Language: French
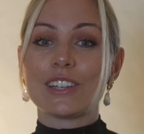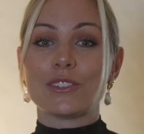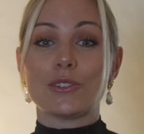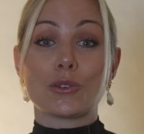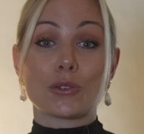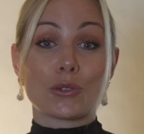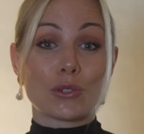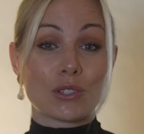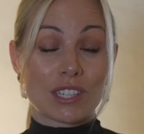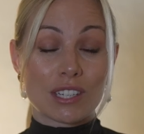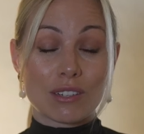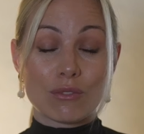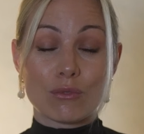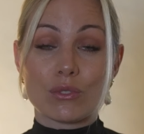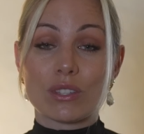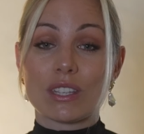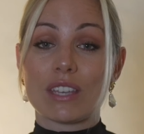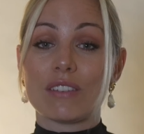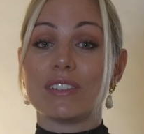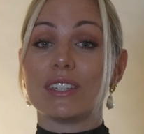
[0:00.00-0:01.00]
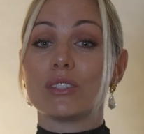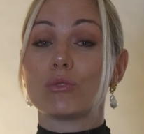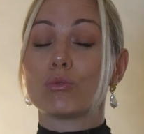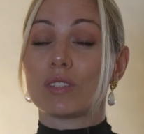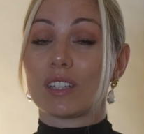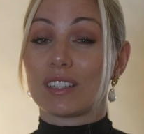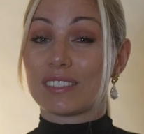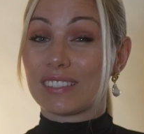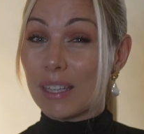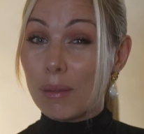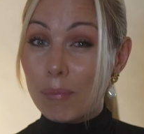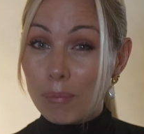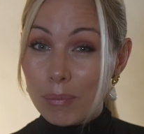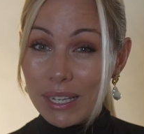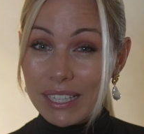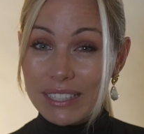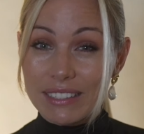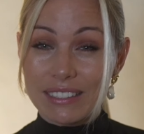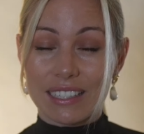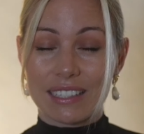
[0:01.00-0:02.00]
Dans le coaching, vous avez tout un
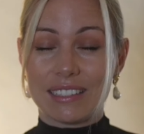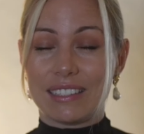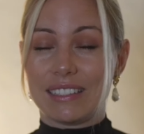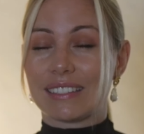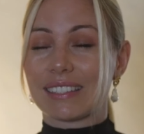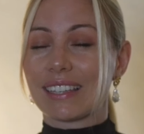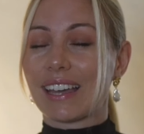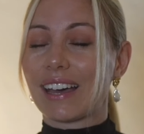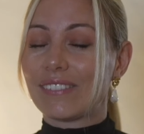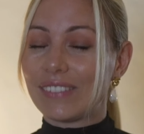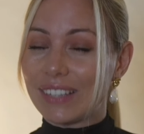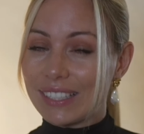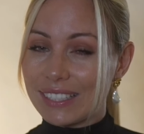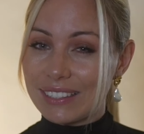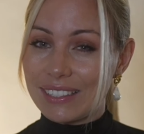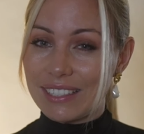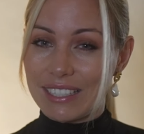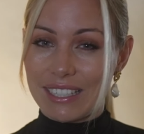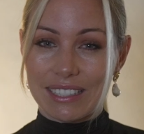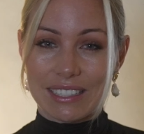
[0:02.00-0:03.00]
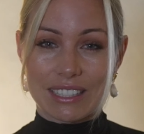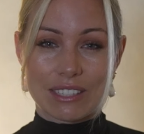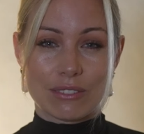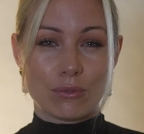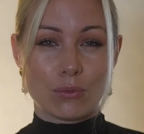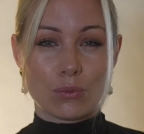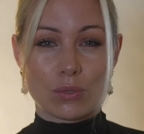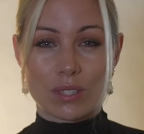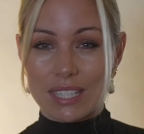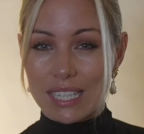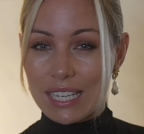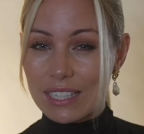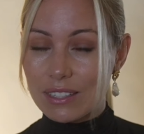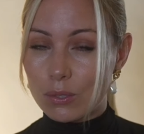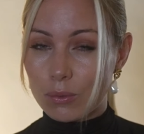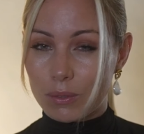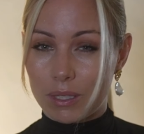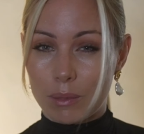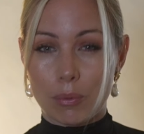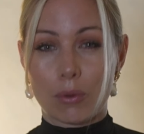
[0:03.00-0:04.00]
template qui a été travaillé déjà, qui vous aide
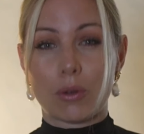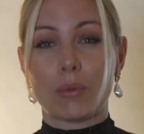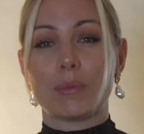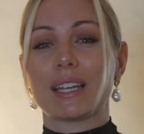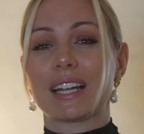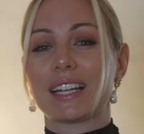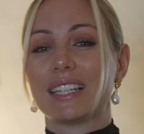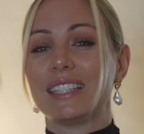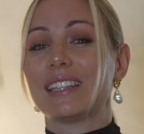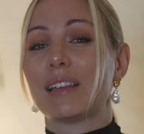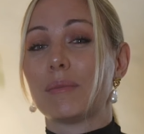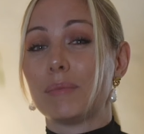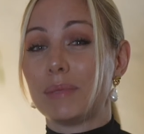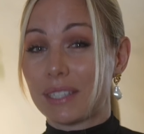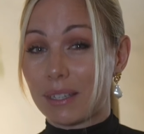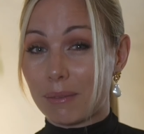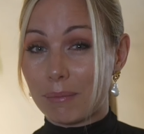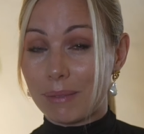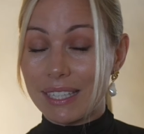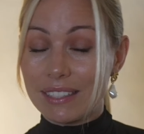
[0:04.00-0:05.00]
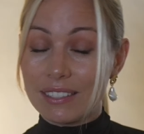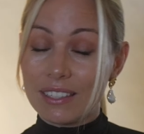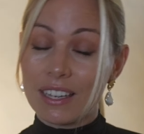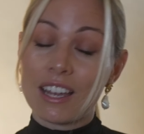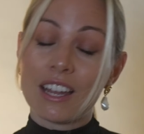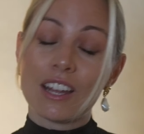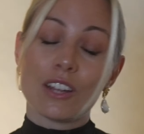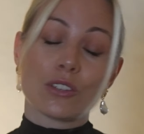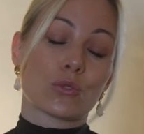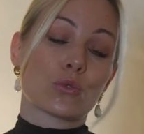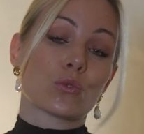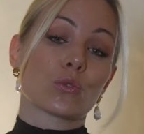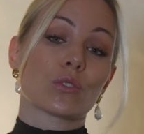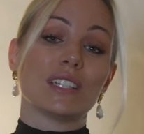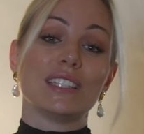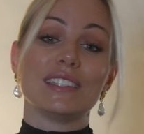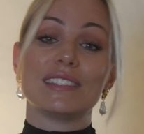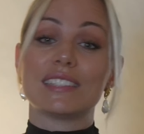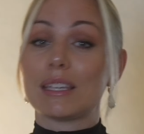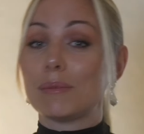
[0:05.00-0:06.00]
sur les premières lignes à bien mettre, sur
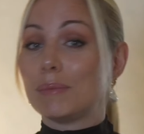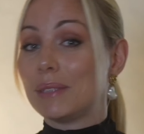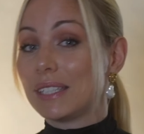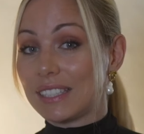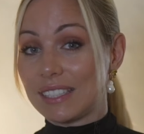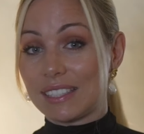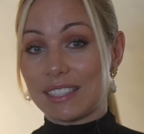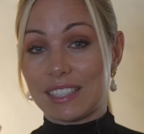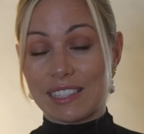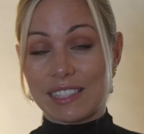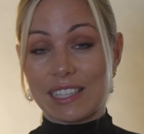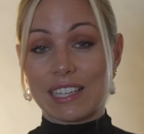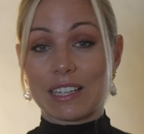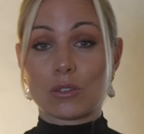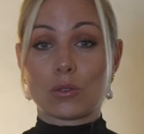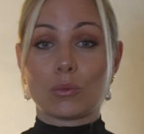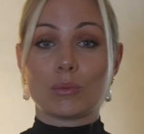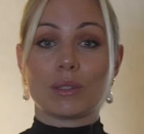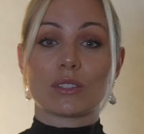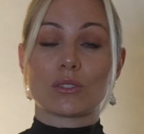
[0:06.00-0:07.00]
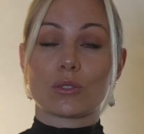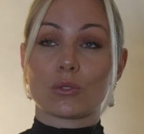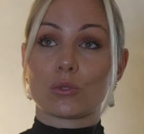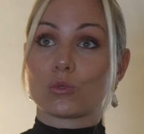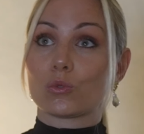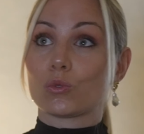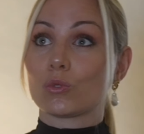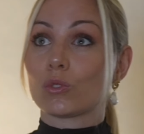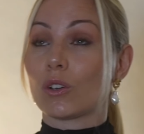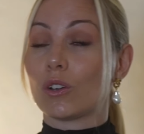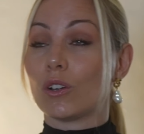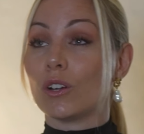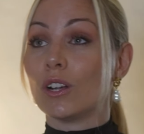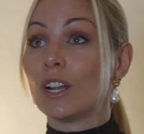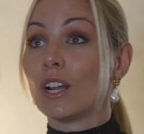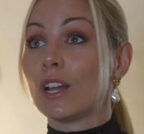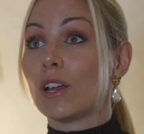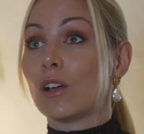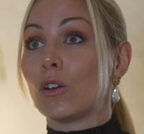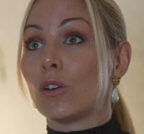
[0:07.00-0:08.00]
les timings nécessaires, combien de temps dure euh,
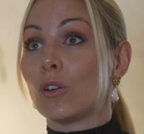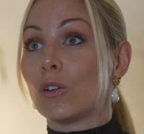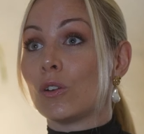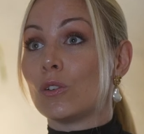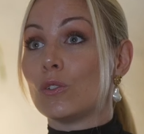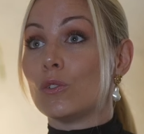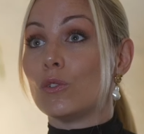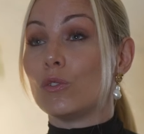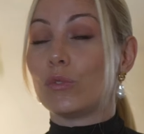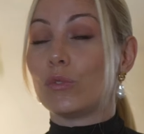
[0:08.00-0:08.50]
euh, le